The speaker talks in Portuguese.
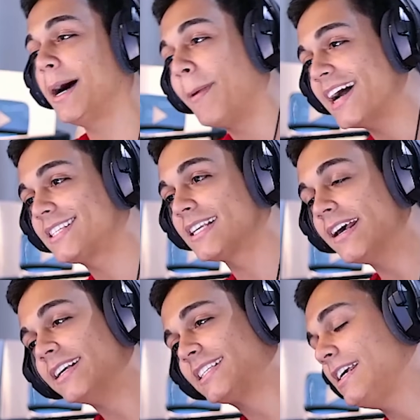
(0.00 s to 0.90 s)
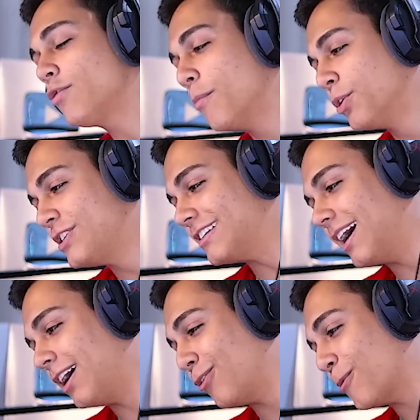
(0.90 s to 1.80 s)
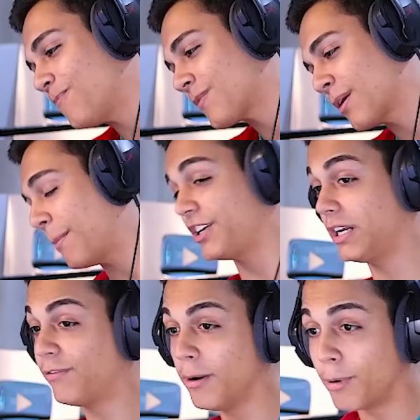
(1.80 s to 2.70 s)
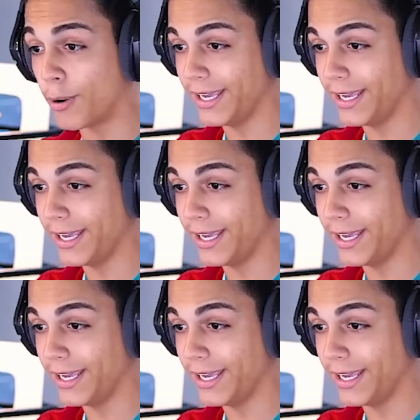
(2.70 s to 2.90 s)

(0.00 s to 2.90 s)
abates, 5 mil de dano. Partida foi boa,